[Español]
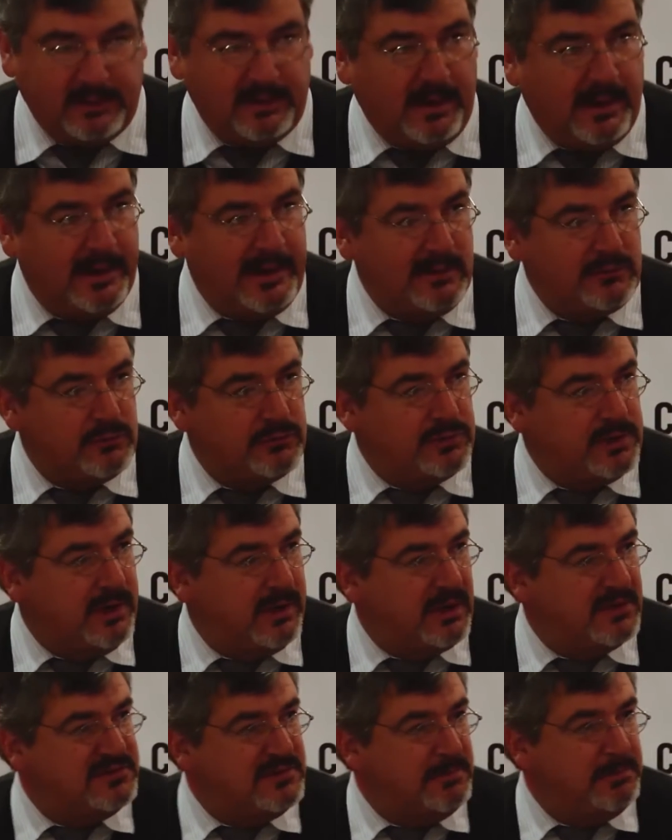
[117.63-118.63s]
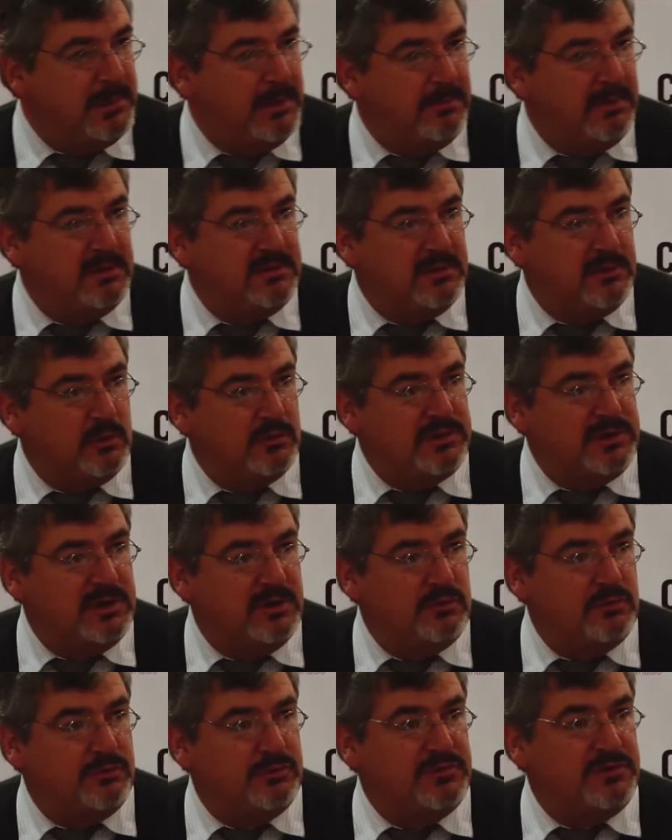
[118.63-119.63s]
hay las sociedades que simplemente no
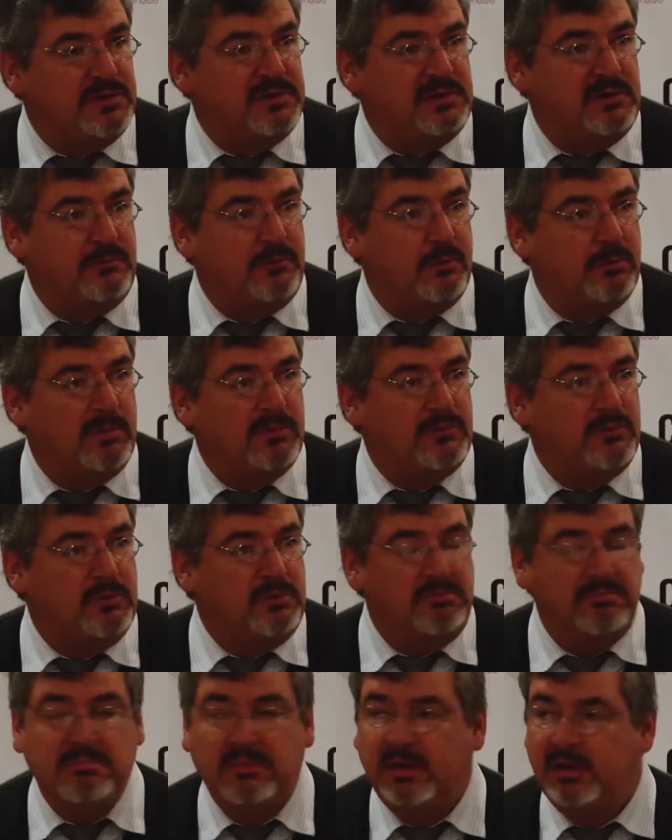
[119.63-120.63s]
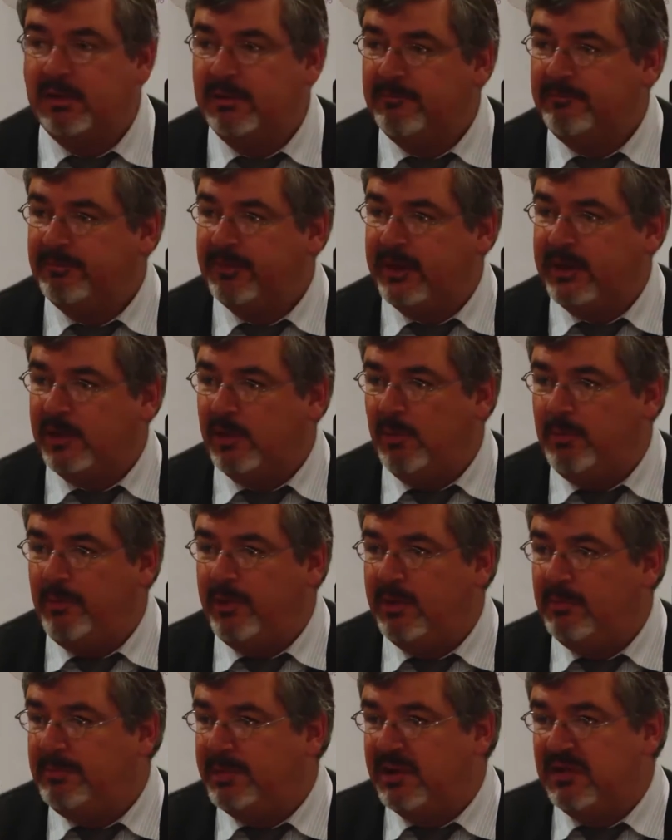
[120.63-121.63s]
tienen suficiente información y no
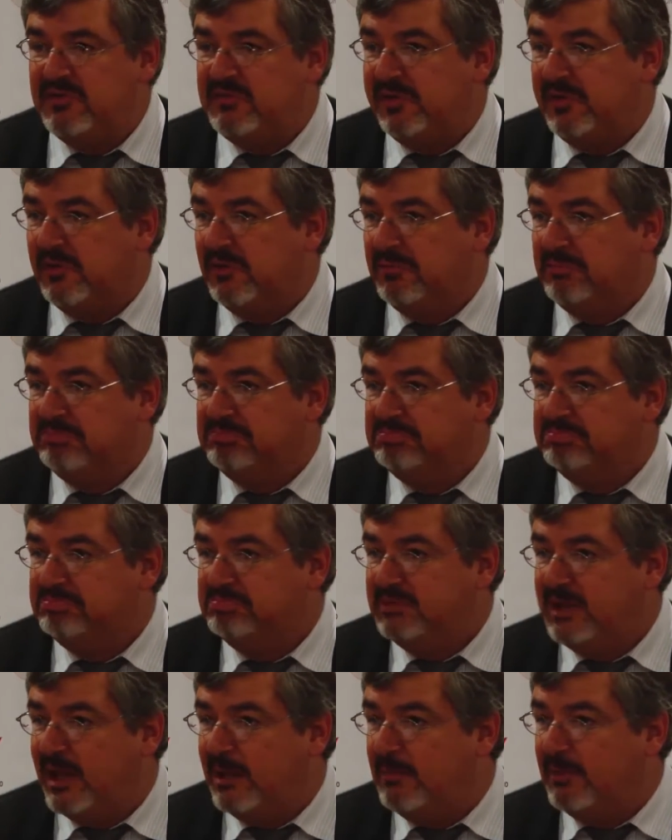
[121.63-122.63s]
pueden predecirlo, nada